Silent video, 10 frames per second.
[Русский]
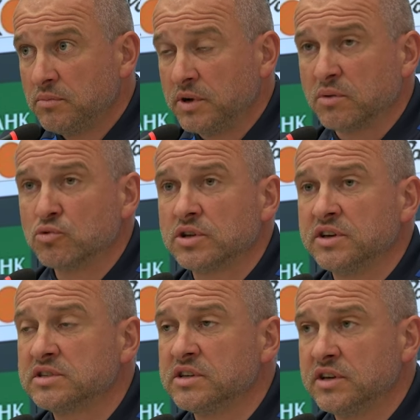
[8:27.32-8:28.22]
Потому что
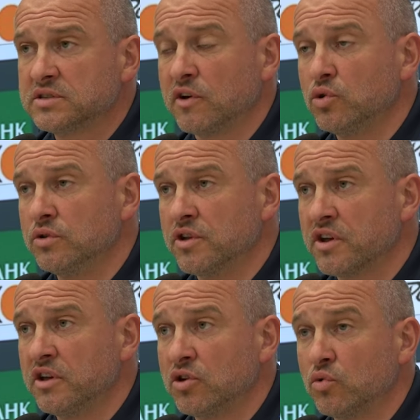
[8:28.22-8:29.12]
если я свою
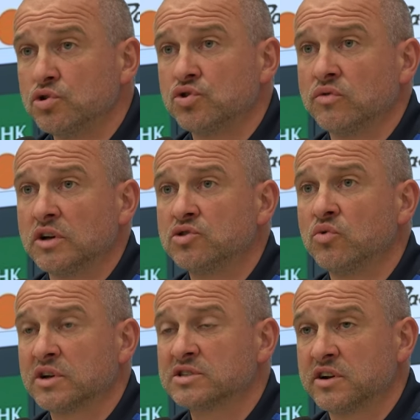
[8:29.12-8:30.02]
энергетику еще
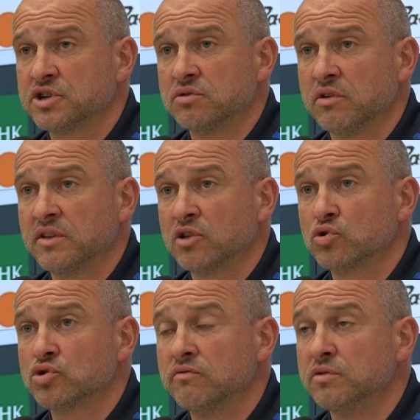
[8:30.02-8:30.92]
начну растрачивать на
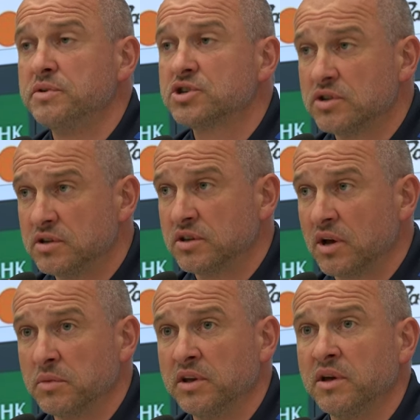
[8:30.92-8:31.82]
то, что вы пишете
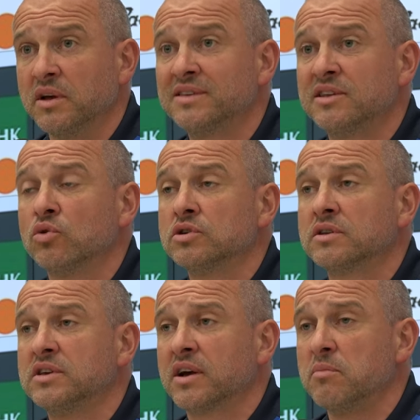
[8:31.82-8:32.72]
там, и то,
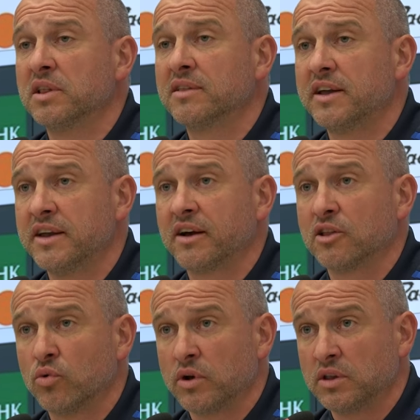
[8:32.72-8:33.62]
те комментарии,
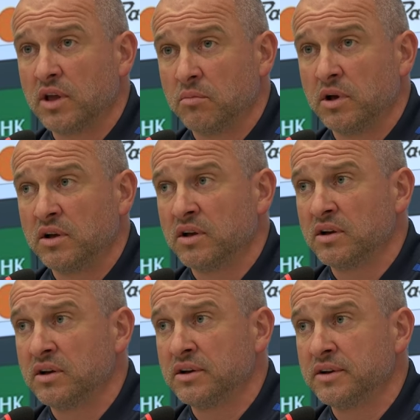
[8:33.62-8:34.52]
которые там
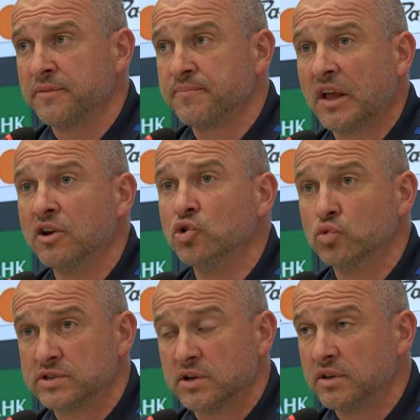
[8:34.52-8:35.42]
э,
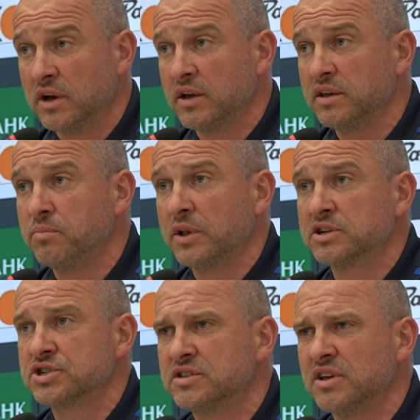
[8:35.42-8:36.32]
льются, да, и
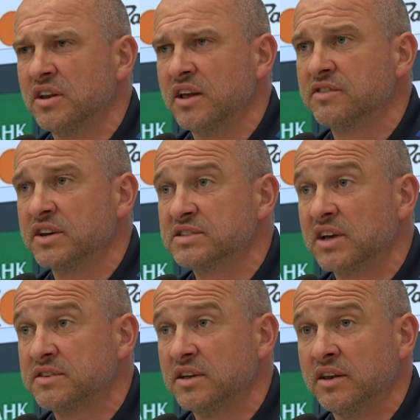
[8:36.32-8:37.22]
положительные, и
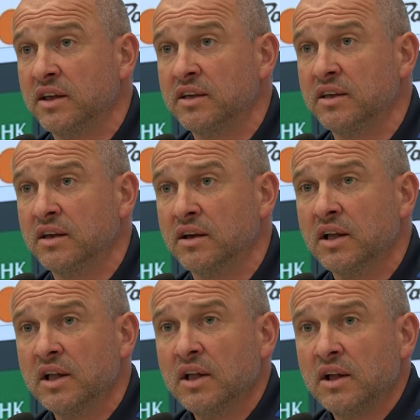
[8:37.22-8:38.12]
отрицательные, и
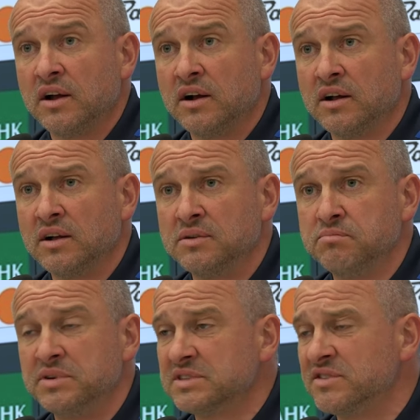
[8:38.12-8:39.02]
э,
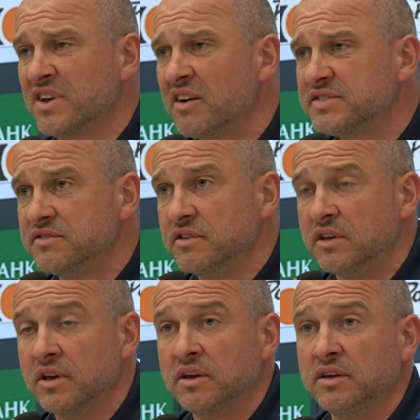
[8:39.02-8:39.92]

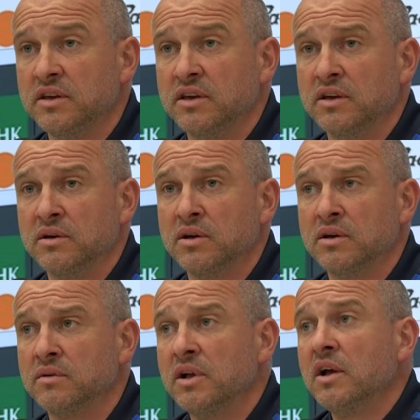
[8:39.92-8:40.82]
безнравственные,
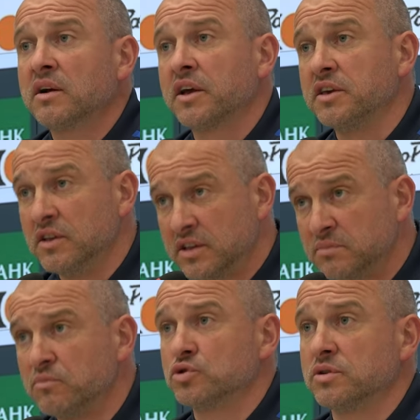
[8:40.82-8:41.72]
и
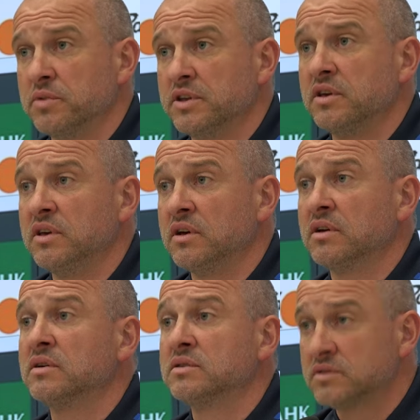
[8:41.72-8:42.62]
какие-то, может быть,
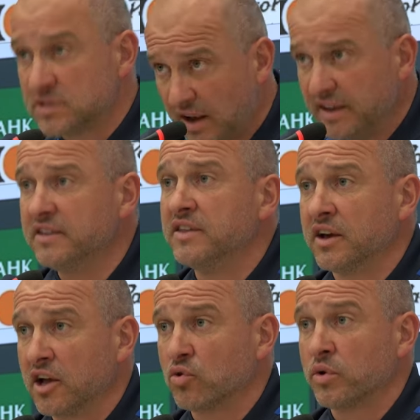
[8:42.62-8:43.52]
и
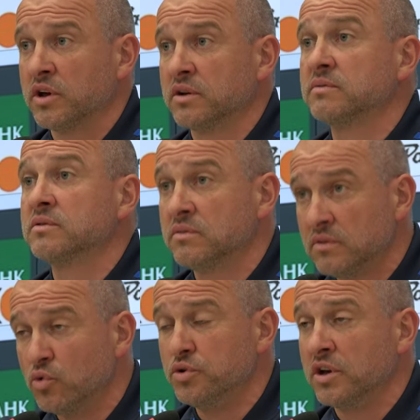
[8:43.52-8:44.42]
солидные, которые э,
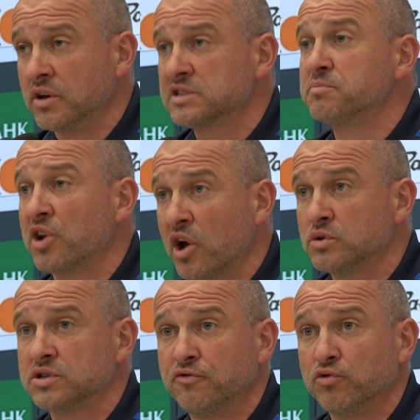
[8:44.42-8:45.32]
люди
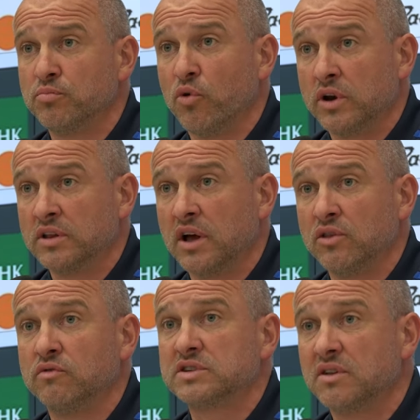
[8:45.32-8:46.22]
разбираются в футболе, да,
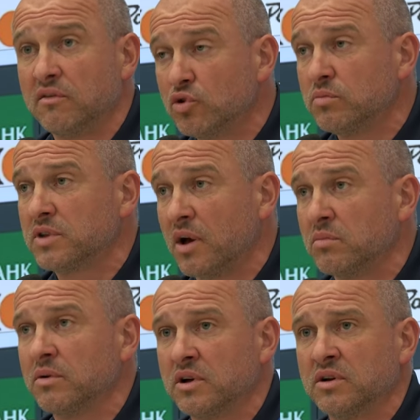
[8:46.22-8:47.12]
но в основном
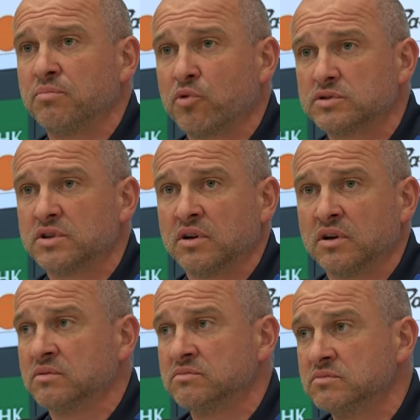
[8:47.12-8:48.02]
там э,
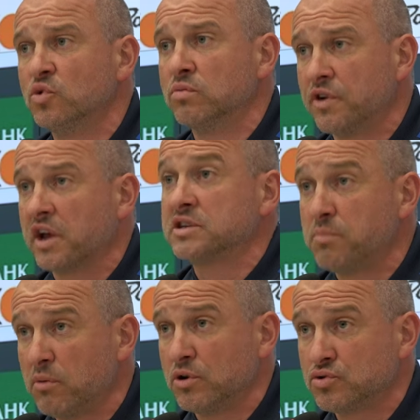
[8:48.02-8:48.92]
просто, ну, грязь,
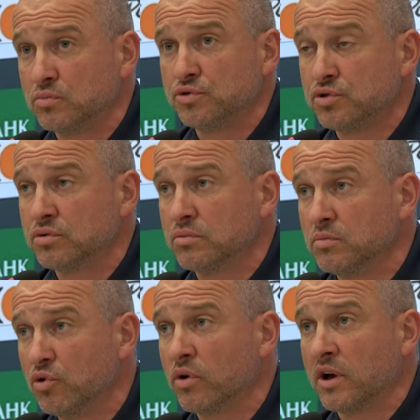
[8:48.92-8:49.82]
по большому счету.
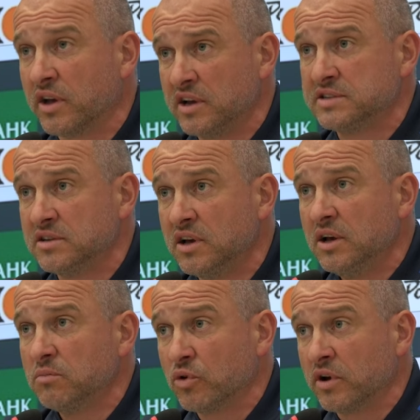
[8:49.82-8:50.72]
Много грязи,
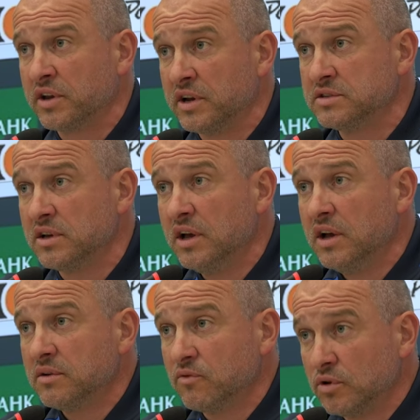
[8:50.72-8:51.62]
много грязи.
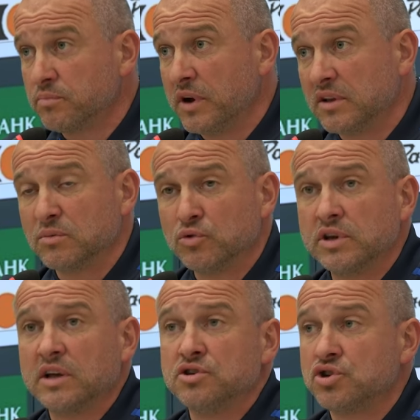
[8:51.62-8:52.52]
Вот, поэтому
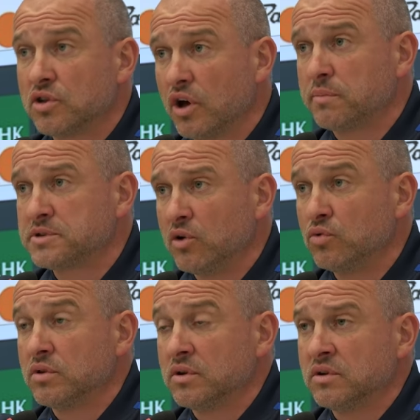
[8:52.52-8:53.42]
я не читаю
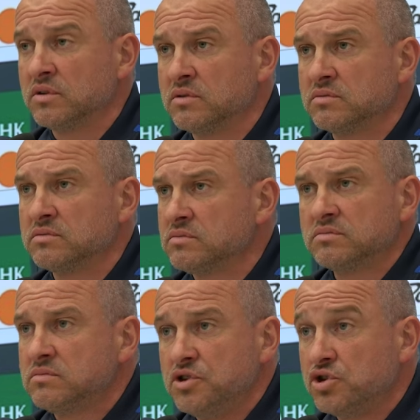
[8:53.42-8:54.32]
абсолютно э,
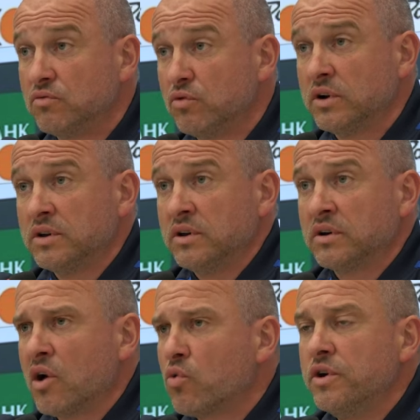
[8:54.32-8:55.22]
ничего, и
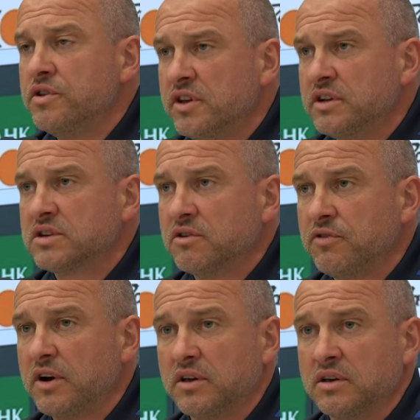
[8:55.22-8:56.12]
какой интерес к
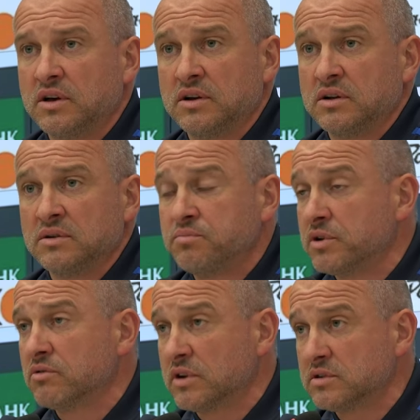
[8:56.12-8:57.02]
Ифаге я
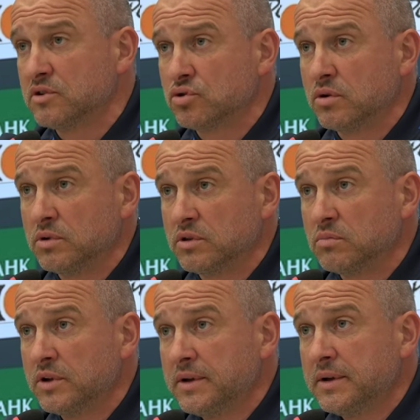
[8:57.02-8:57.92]
первый раз слышу об этом.
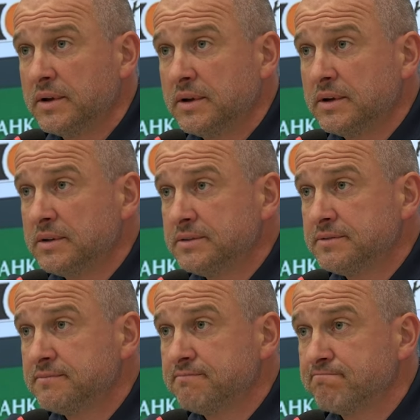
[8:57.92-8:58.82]

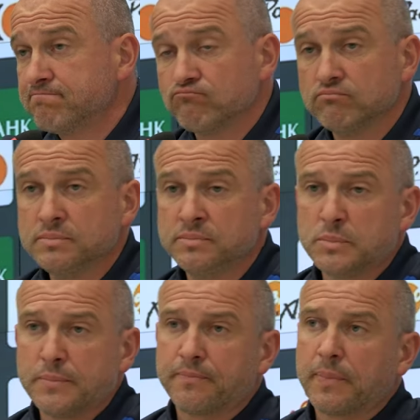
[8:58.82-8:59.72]
Спасибо.